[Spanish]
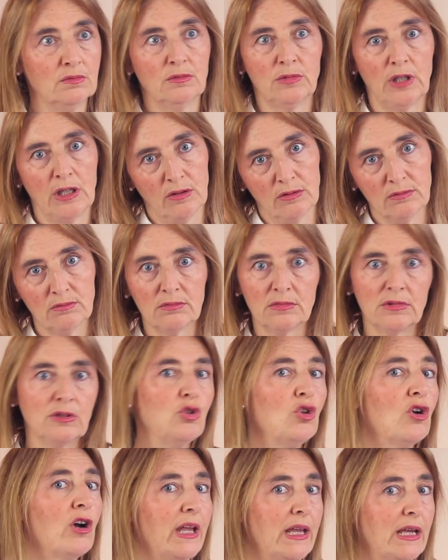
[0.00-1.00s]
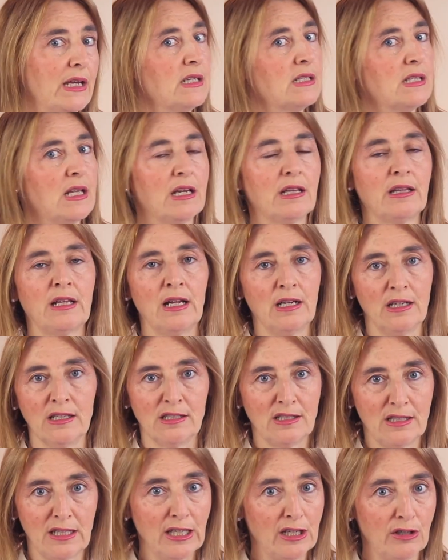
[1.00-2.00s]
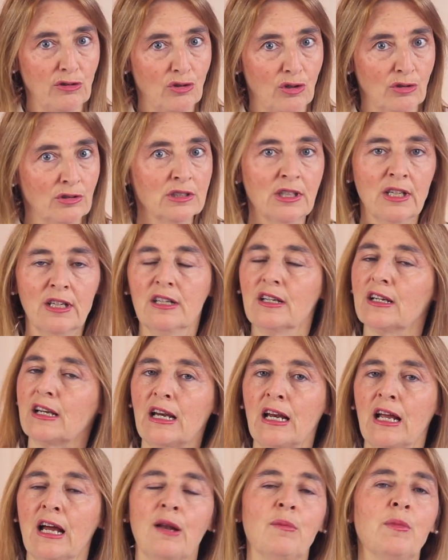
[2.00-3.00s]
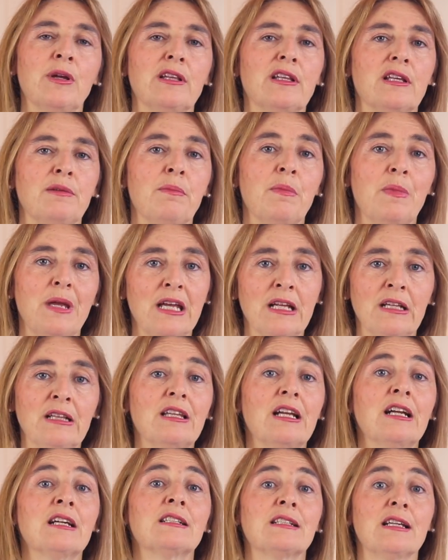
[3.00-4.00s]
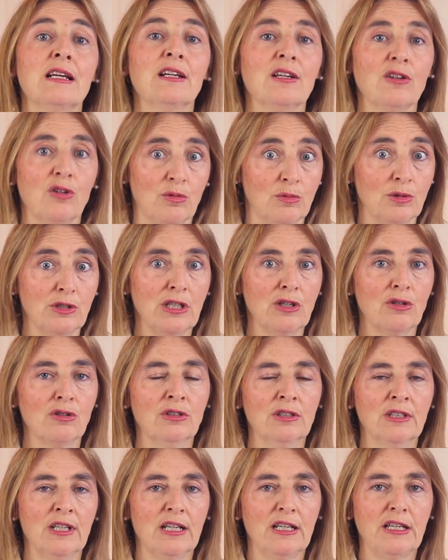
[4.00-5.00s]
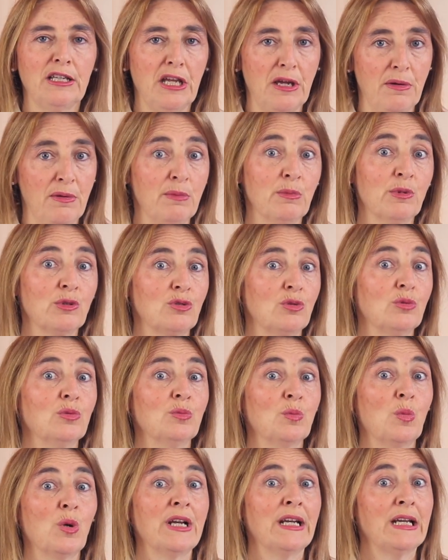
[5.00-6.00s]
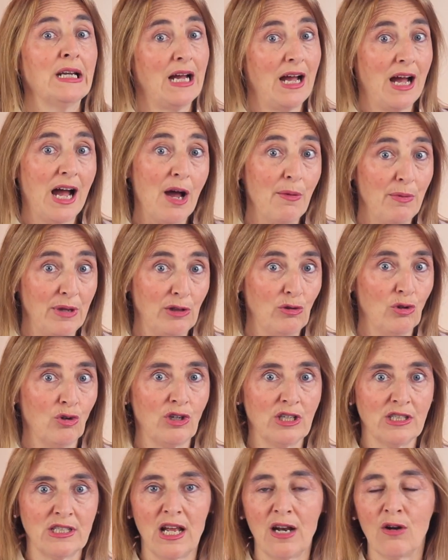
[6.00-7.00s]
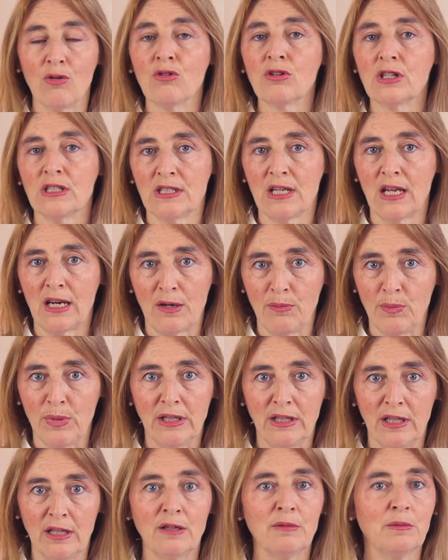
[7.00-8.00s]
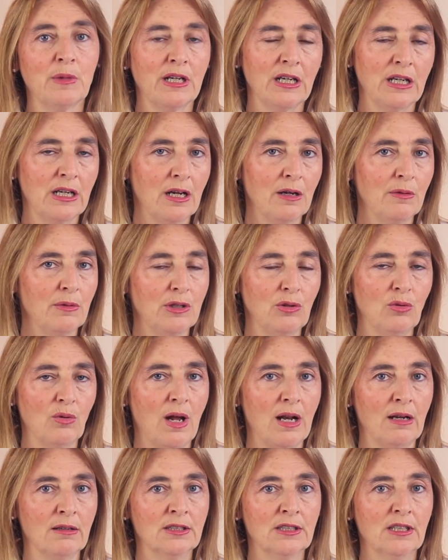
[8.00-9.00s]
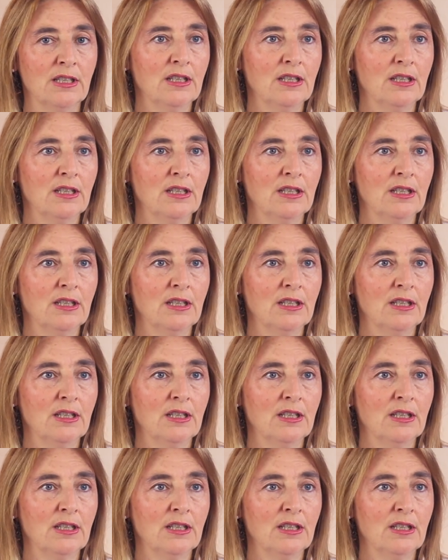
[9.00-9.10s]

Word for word: Bueno, no hay que ser tan estricto realmente, mientras, como os digo, llevemos un buen hábito, que es algo que se repite de manera habitual.